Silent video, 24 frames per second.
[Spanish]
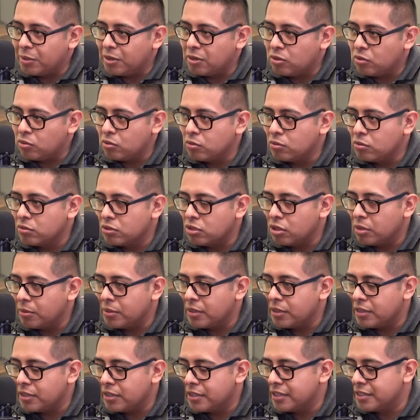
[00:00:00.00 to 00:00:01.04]
pero tú
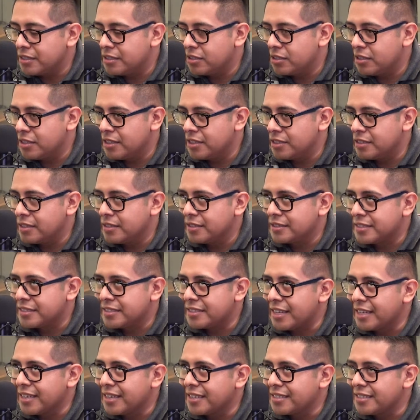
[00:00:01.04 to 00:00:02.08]
sobre, este,
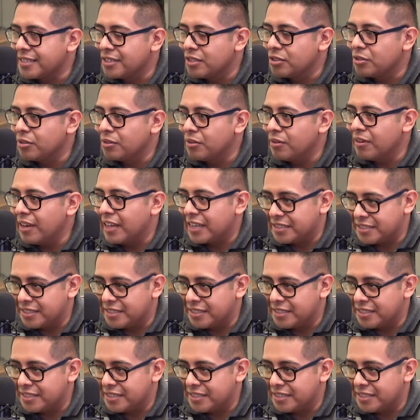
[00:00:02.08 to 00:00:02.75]
resaltas eso, ¿no? La